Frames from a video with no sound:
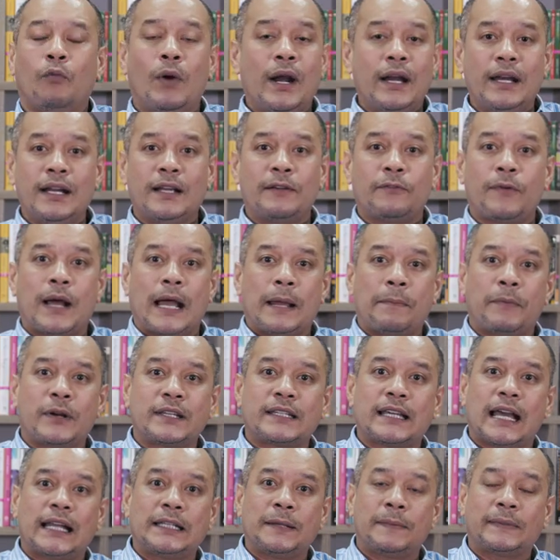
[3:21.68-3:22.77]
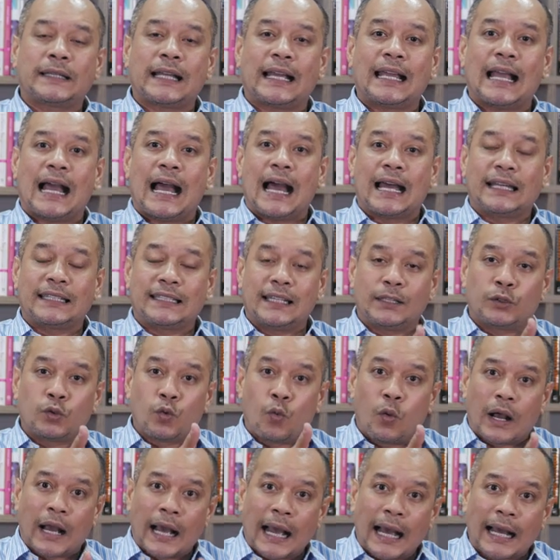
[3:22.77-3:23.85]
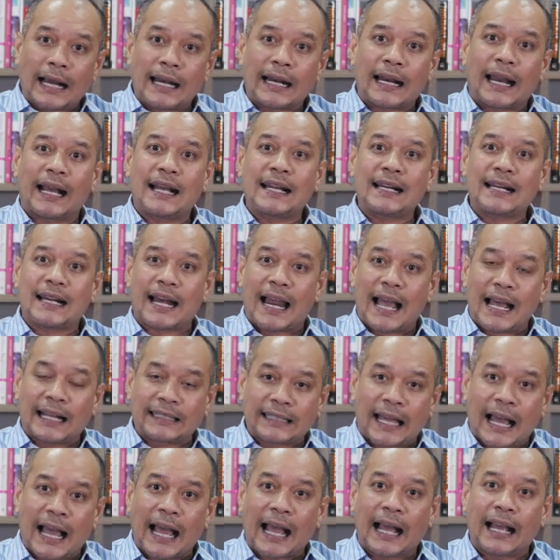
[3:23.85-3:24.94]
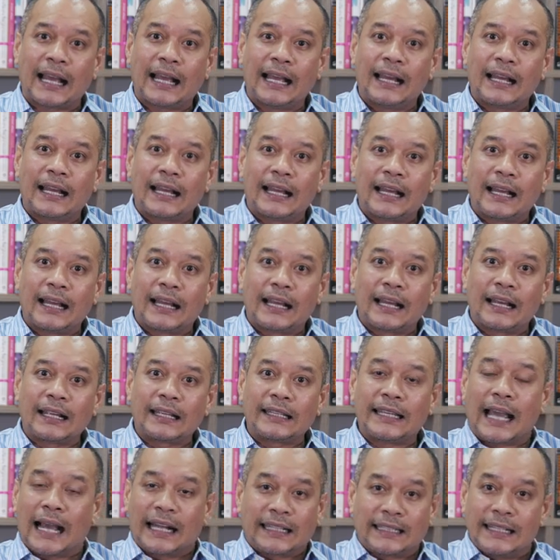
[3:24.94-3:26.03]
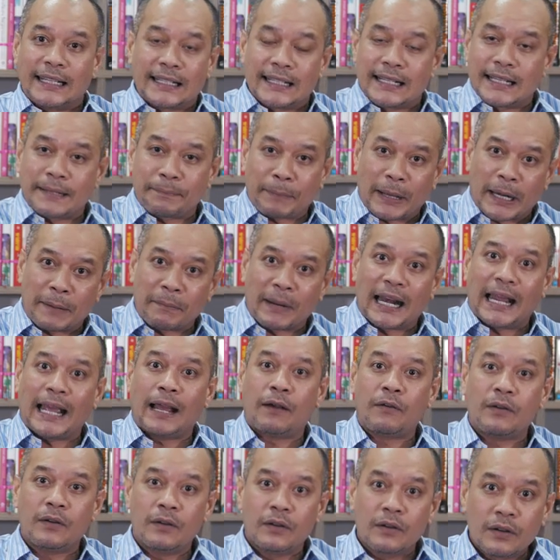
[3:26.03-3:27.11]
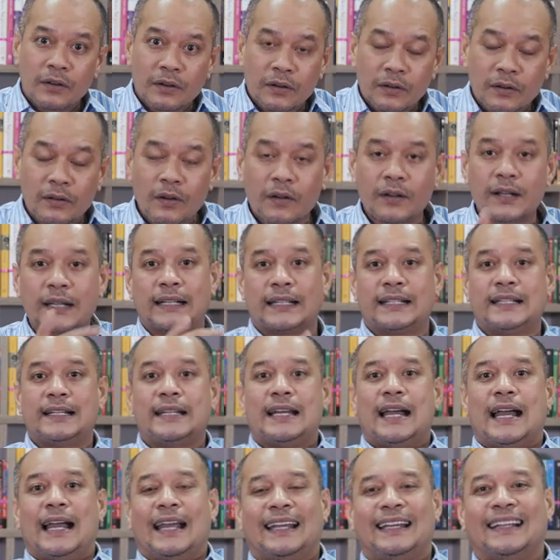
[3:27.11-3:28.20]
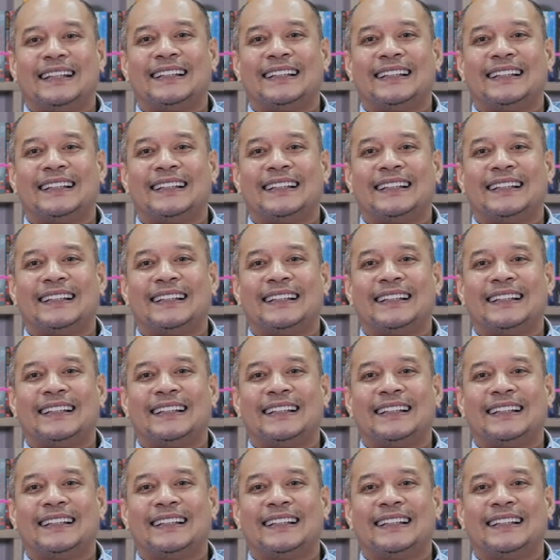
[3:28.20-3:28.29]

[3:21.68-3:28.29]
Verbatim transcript: วันหนึ่งฝ่ายประชาธิปไตยอาจจะถูกหักหลังกลางทางอย่างที่เคยเป็นมาแล้วก็เกิดขึ้นได้